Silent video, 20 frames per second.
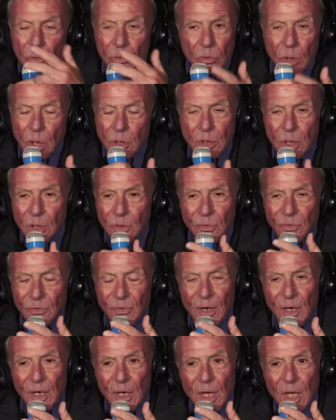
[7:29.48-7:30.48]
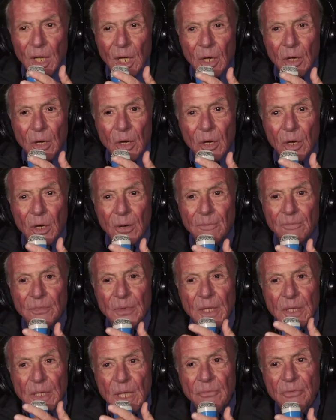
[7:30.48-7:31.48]
assez souvent,
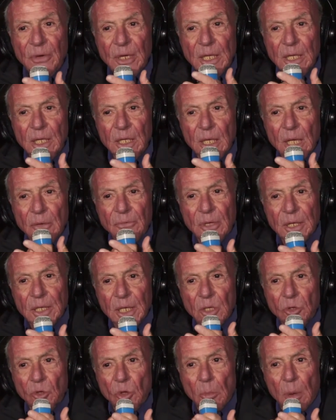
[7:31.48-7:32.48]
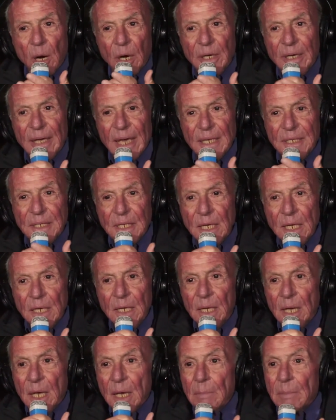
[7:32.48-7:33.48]
des, vitrines de banque cassées,
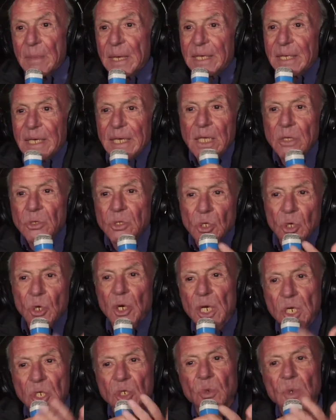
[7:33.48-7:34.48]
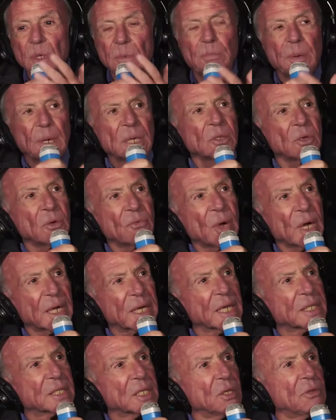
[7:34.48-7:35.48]
mais qui ne se réjouit pas de voir
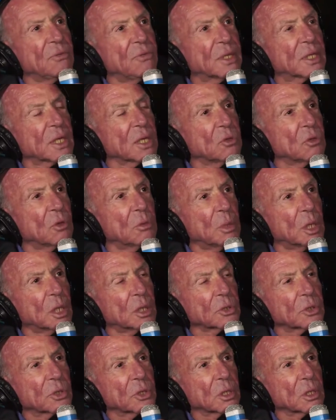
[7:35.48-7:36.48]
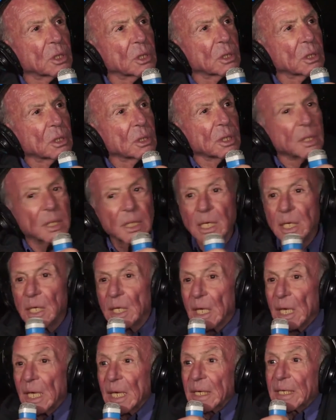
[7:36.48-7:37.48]
casser une vitrine de banque qui,
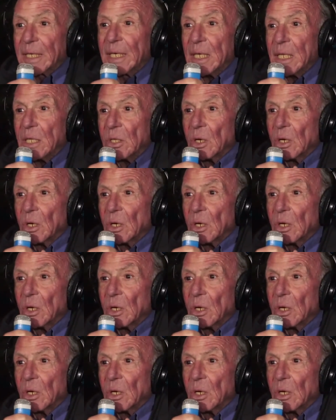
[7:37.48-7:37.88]
qui